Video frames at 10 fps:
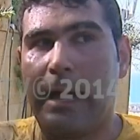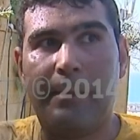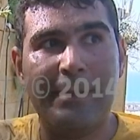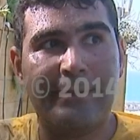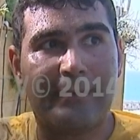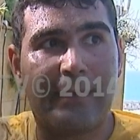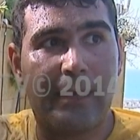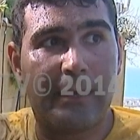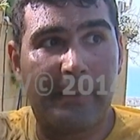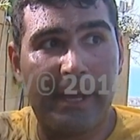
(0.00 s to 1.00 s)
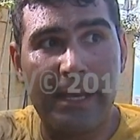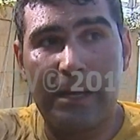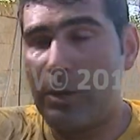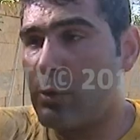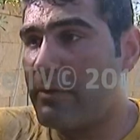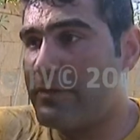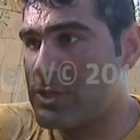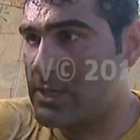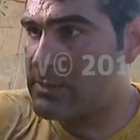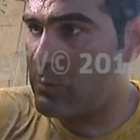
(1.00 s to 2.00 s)
عملتها برهن انه ما في
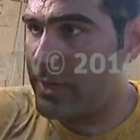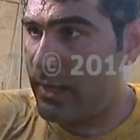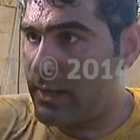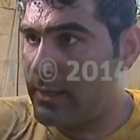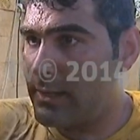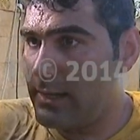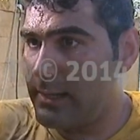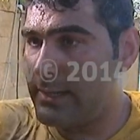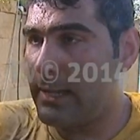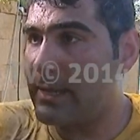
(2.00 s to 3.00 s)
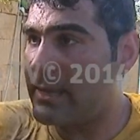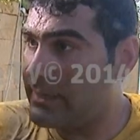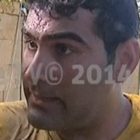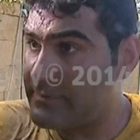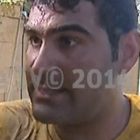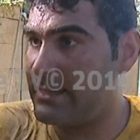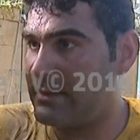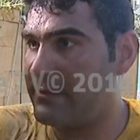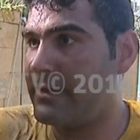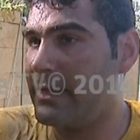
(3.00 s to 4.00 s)
شيء اسمه اعاقه، الاعاقه هي نفسيه
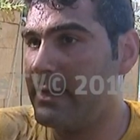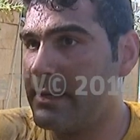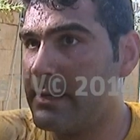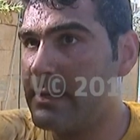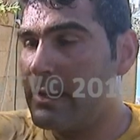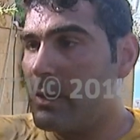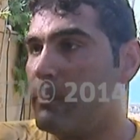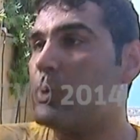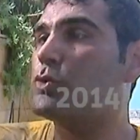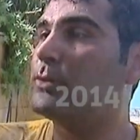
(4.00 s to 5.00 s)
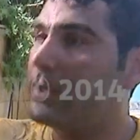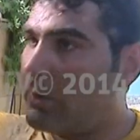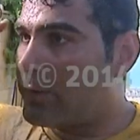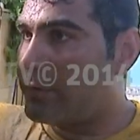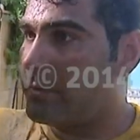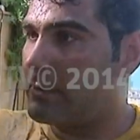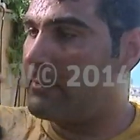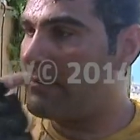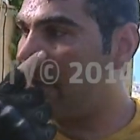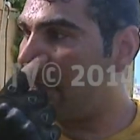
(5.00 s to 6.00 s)
تفكير موجوده هون،
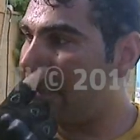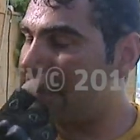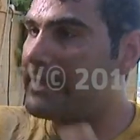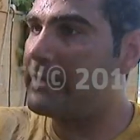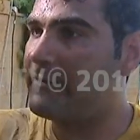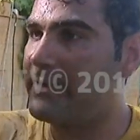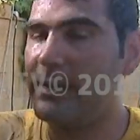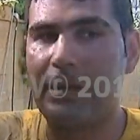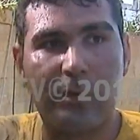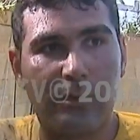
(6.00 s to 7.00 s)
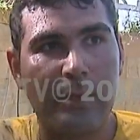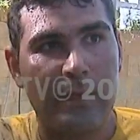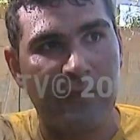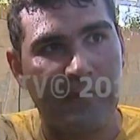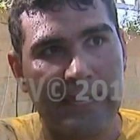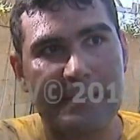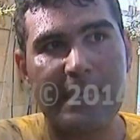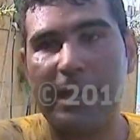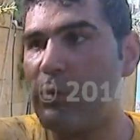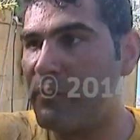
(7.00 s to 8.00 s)
ما فينا نتصنف نحن انه في ناس
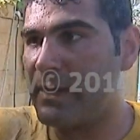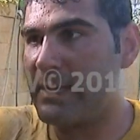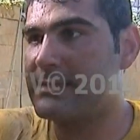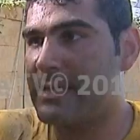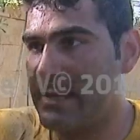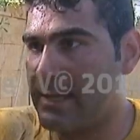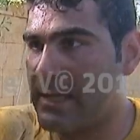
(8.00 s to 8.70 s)
هيك وفي ناس هيك.